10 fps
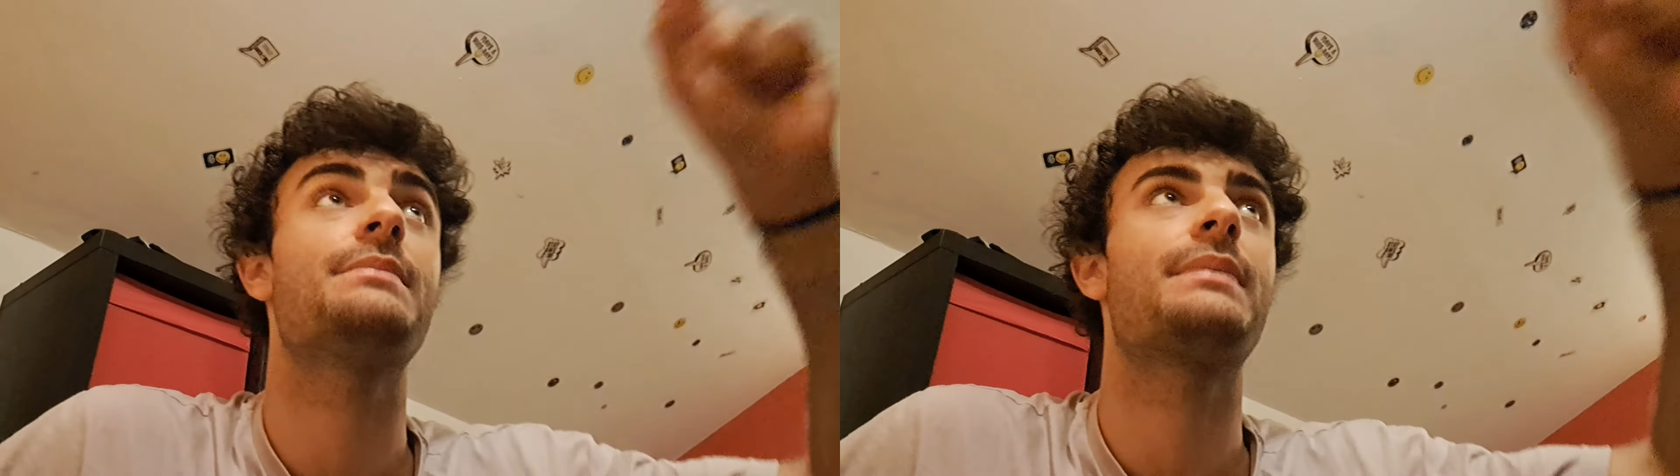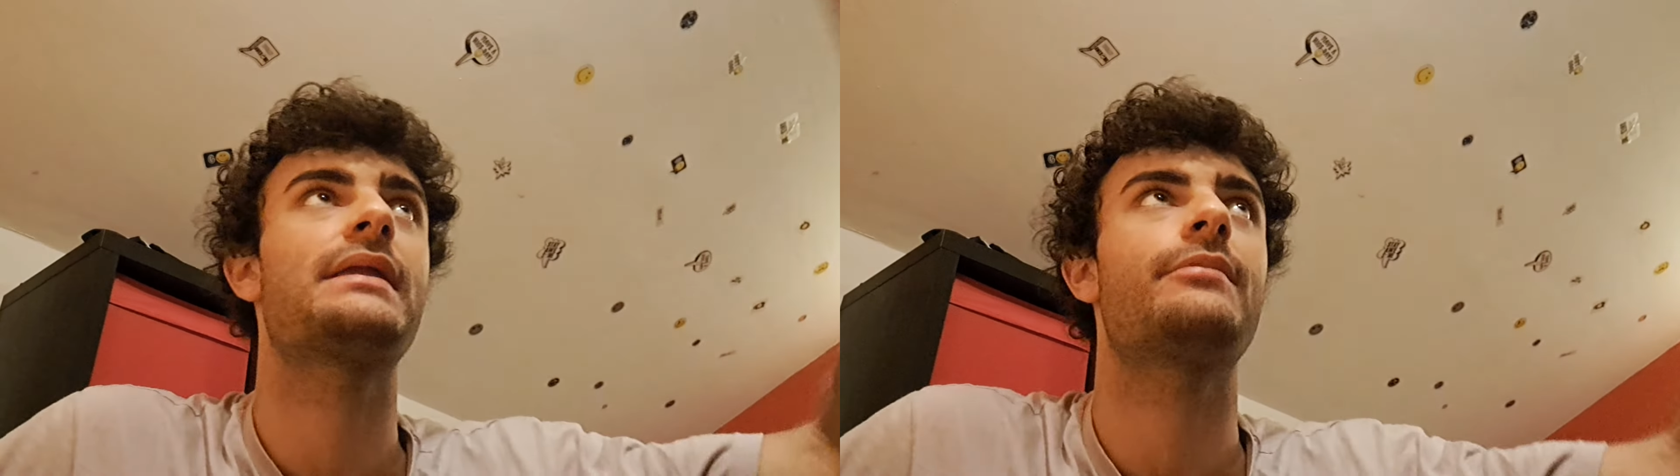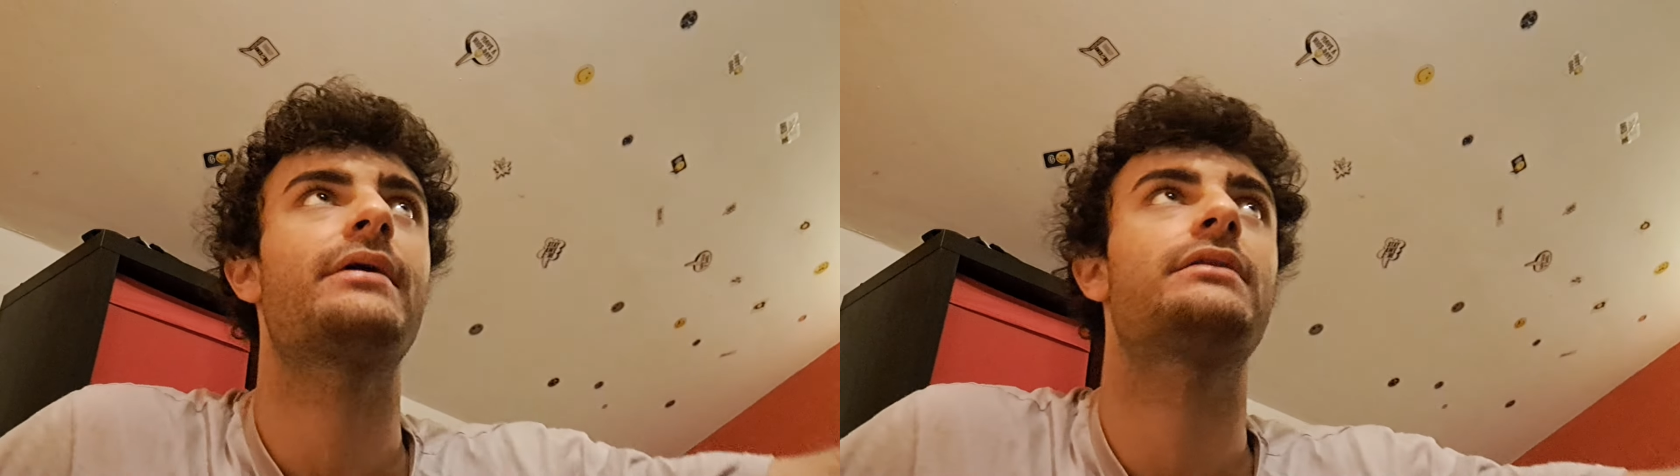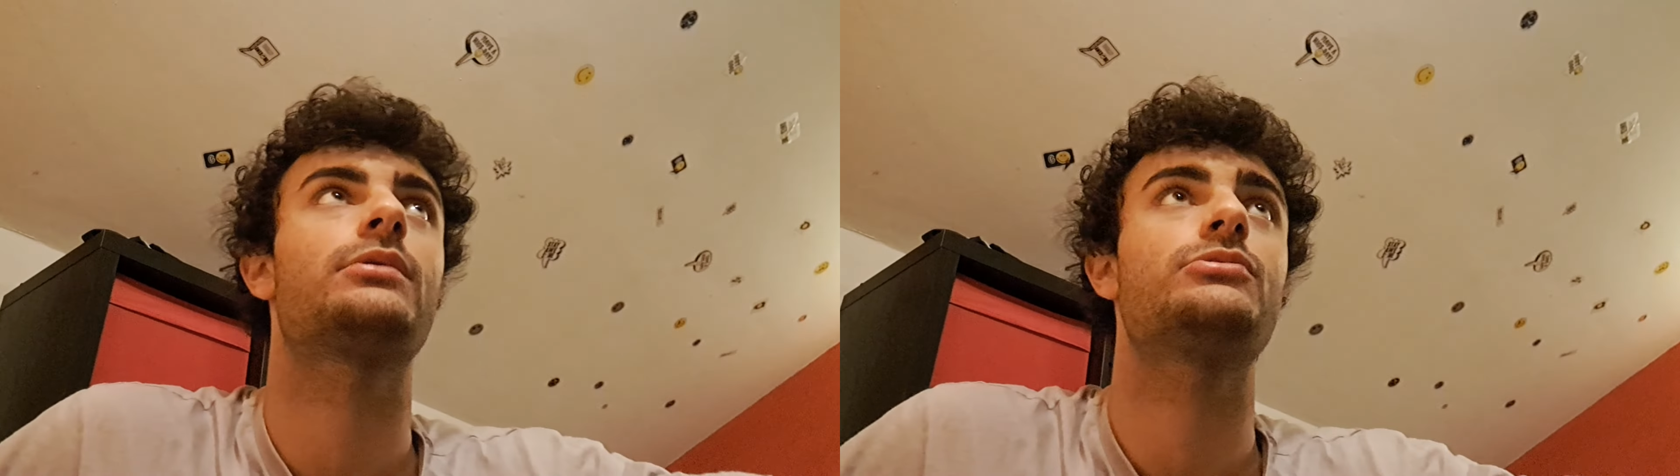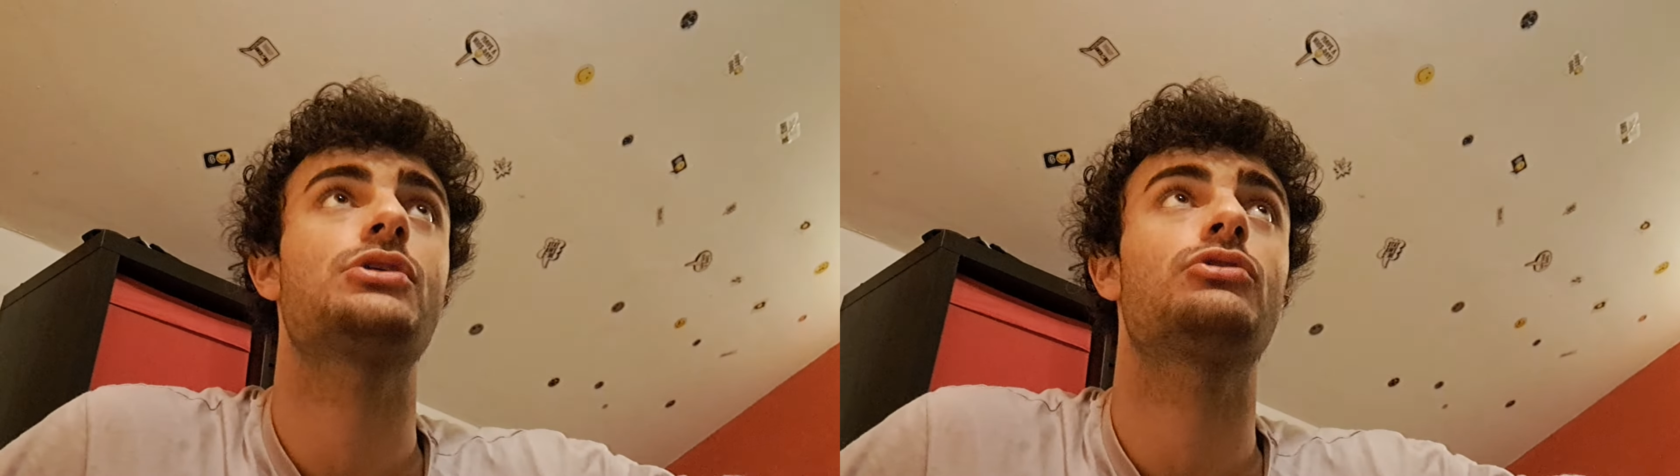ne prendiamo un altro
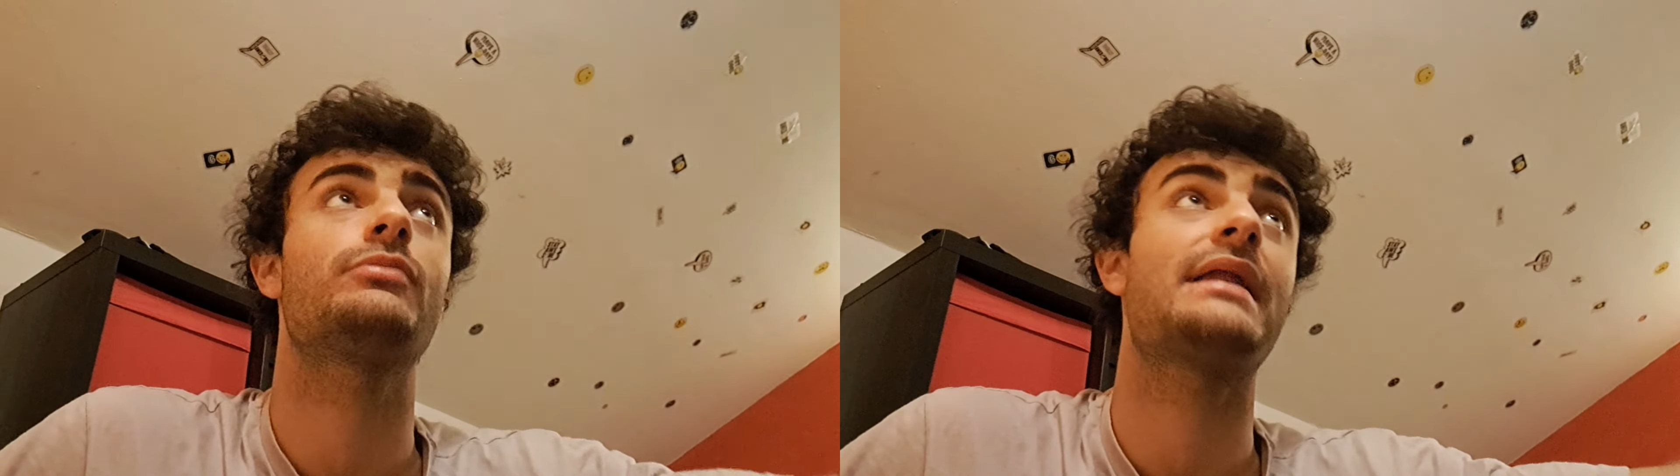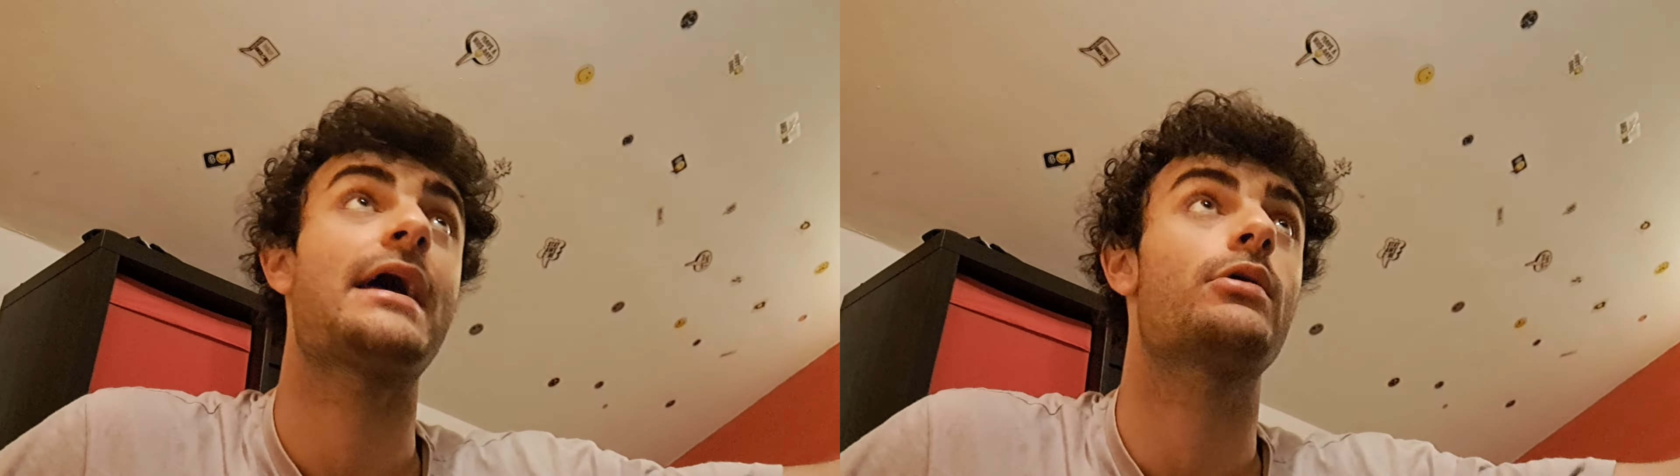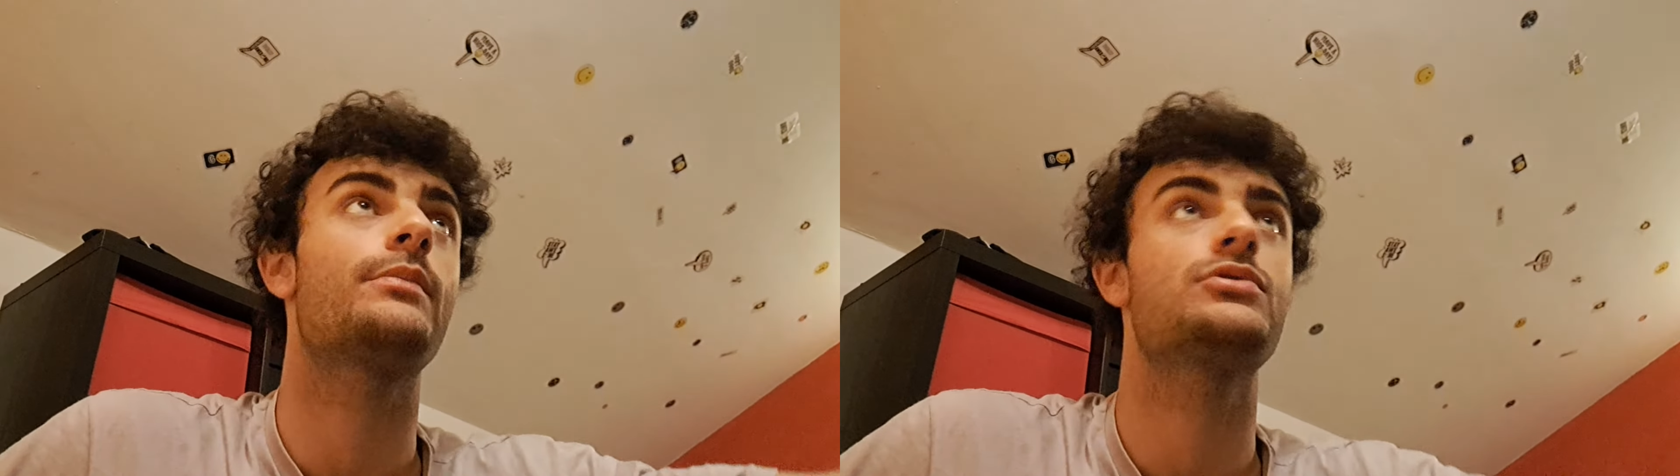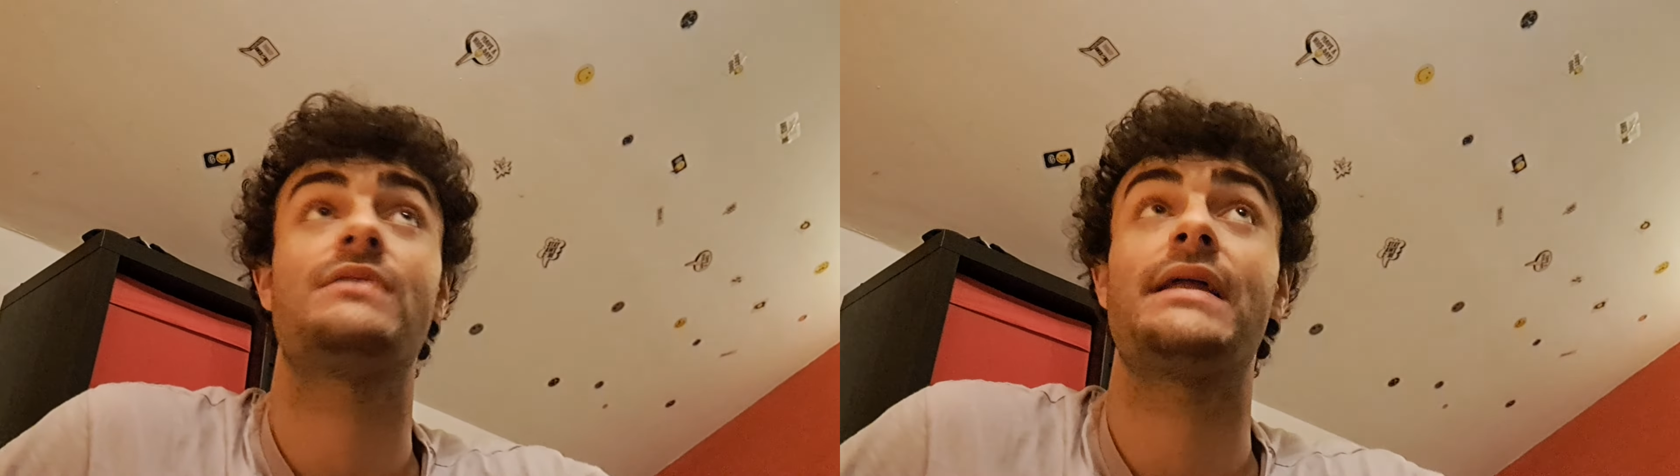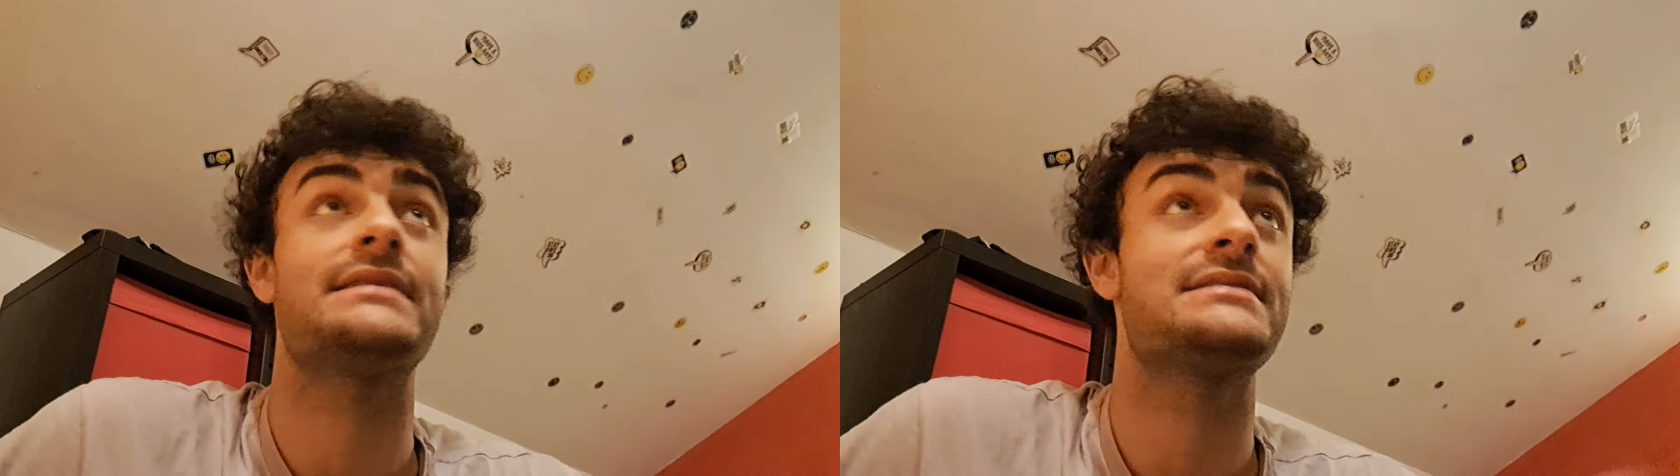a 200.000 euro plus
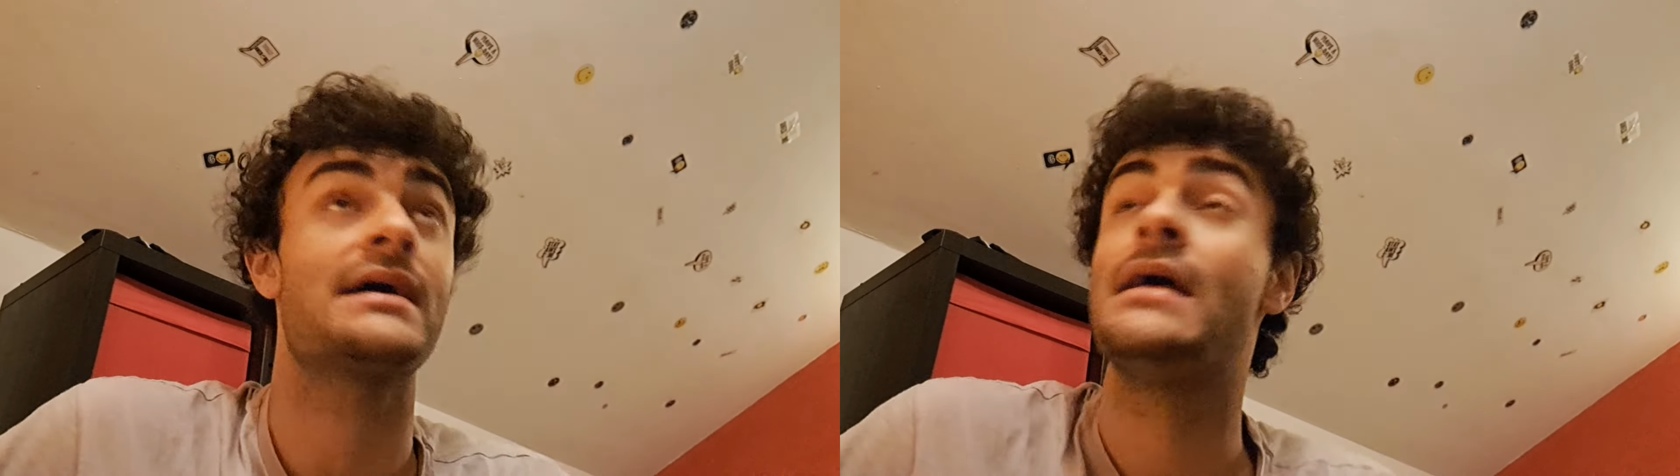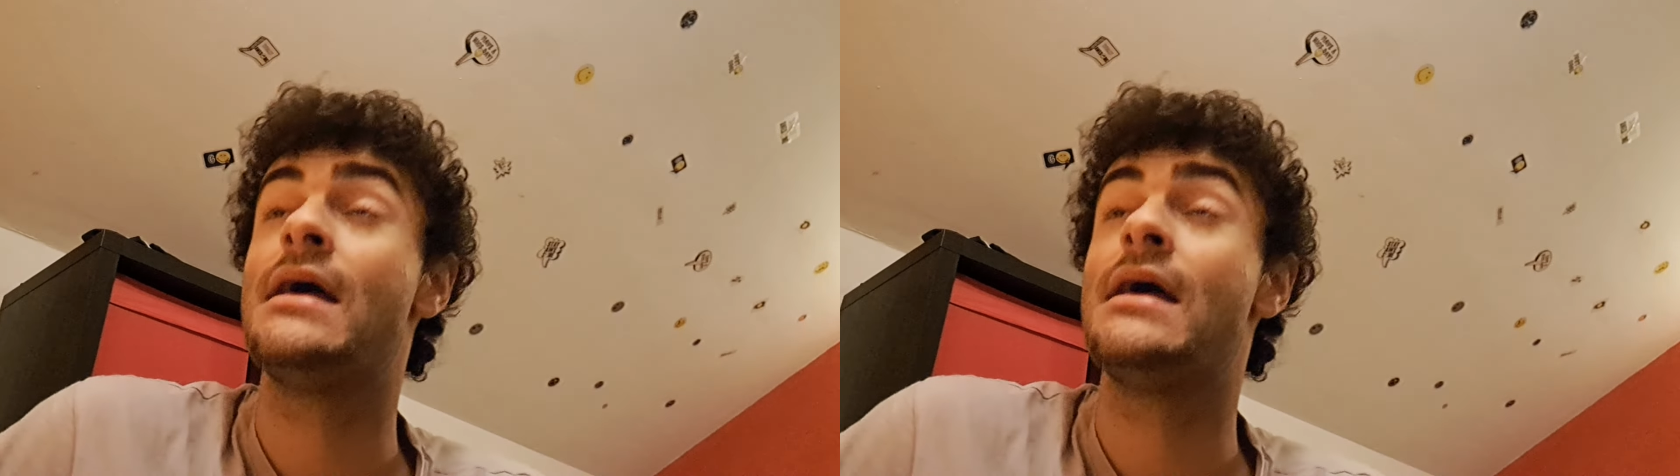valenza,